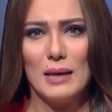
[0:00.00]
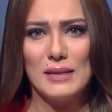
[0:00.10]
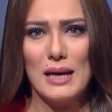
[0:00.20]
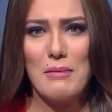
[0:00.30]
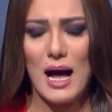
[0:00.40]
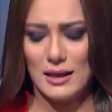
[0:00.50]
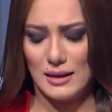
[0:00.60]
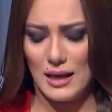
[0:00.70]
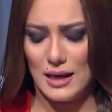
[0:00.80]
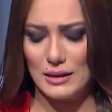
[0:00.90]
أبدأ
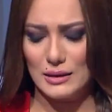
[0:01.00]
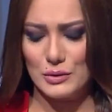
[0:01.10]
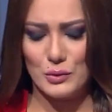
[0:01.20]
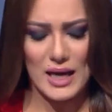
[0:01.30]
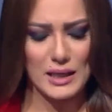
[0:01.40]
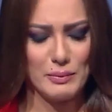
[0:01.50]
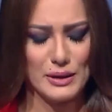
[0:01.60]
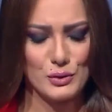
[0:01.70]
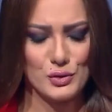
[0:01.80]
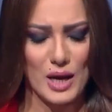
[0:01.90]
معك آه، صهيب
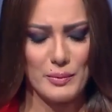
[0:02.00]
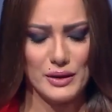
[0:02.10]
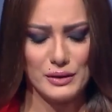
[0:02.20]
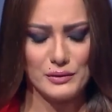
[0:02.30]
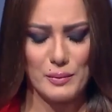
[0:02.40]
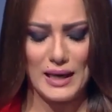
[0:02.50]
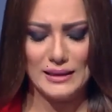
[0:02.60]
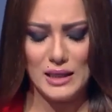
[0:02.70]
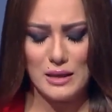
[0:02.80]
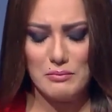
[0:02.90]
جابر
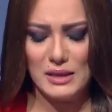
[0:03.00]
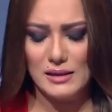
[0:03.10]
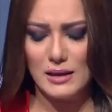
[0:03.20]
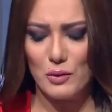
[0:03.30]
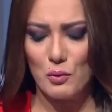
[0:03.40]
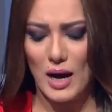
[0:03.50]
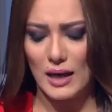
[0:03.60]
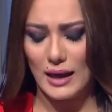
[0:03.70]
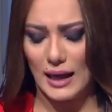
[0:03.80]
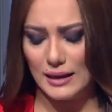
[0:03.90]
طبعا من
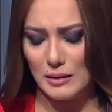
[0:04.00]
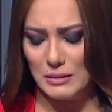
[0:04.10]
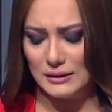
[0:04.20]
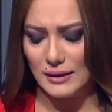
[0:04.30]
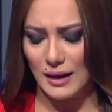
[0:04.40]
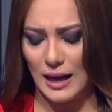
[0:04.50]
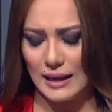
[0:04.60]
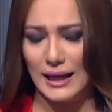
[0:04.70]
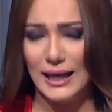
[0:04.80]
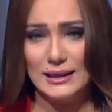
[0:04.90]
واقع
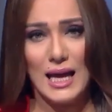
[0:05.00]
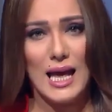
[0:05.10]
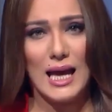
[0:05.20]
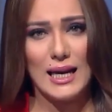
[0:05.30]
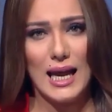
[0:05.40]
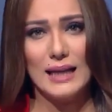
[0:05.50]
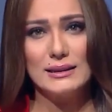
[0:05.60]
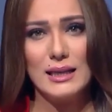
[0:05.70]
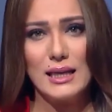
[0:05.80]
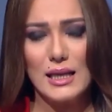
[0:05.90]
المنطقة الآن
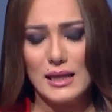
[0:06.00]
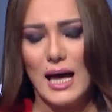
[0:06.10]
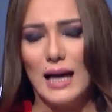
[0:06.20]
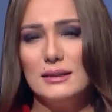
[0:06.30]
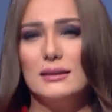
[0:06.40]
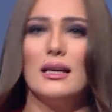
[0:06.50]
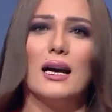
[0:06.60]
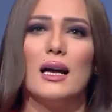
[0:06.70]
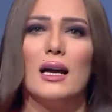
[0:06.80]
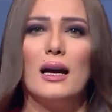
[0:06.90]
الحديث
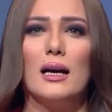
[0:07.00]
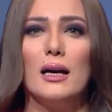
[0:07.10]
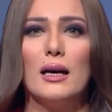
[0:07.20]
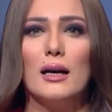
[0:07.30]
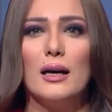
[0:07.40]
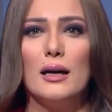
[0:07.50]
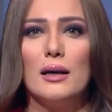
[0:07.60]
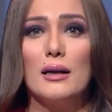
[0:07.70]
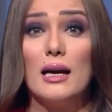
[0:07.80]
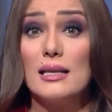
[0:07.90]
عن
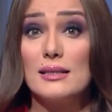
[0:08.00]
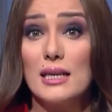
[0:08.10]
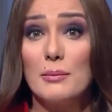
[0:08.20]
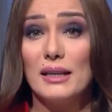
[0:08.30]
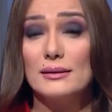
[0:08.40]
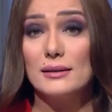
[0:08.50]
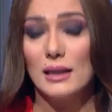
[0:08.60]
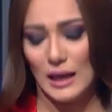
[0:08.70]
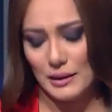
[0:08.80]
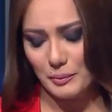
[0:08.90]
آه، هزيمة
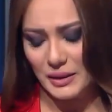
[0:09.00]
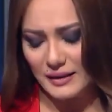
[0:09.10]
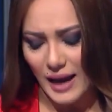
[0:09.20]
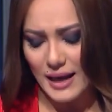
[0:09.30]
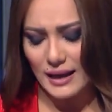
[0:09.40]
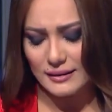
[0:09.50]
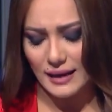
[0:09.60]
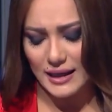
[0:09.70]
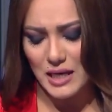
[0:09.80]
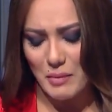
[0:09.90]
آه، بداية
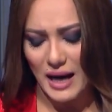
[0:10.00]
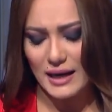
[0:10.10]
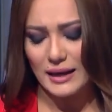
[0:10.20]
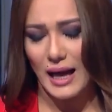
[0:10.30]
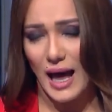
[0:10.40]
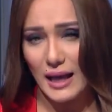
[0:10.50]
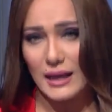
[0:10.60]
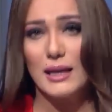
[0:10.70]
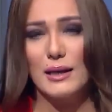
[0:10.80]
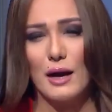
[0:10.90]
يعني معركة
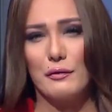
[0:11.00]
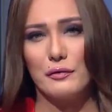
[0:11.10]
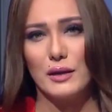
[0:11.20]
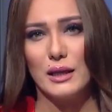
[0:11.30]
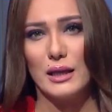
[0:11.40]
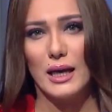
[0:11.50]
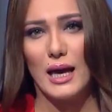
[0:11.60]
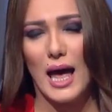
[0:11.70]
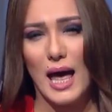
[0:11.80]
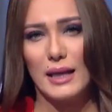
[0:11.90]
أخيرة في
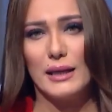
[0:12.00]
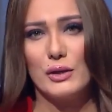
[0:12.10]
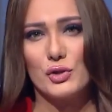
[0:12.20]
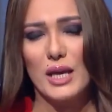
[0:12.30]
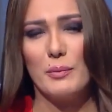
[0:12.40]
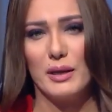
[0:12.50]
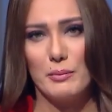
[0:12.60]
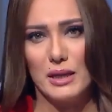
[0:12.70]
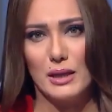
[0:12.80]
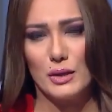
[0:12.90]
آخر جيب
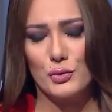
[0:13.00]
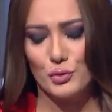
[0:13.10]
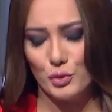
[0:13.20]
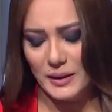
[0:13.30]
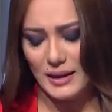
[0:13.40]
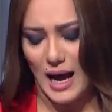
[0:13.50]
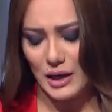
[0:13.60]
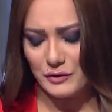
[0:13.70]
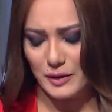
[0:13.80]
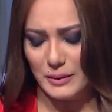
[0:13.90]
من جيوب
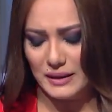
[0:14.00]
داعش في